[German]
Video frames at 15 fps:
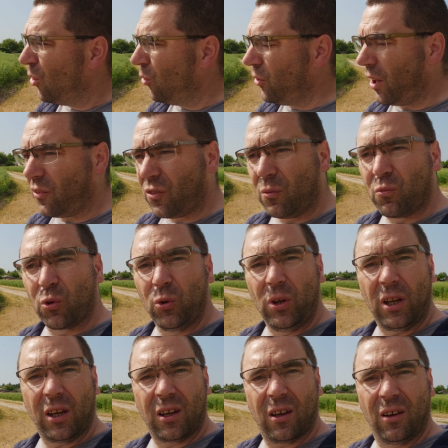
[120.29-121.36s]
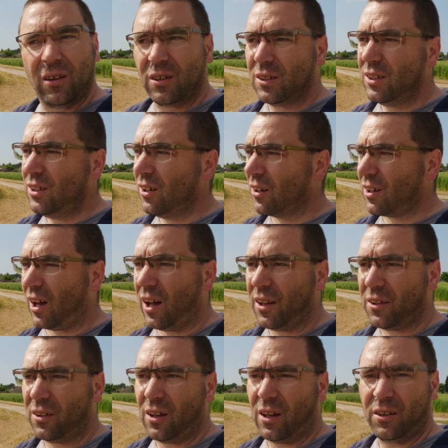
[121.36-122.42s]
Und jetzt im Frühling, hier
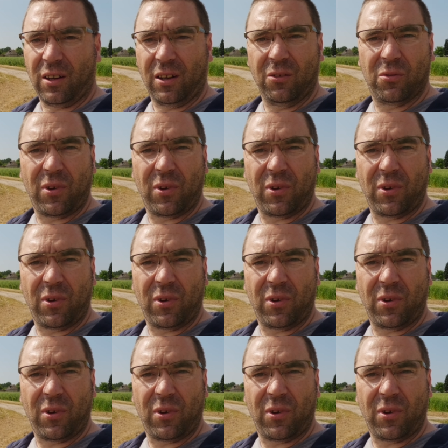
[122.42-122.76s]
gerade an den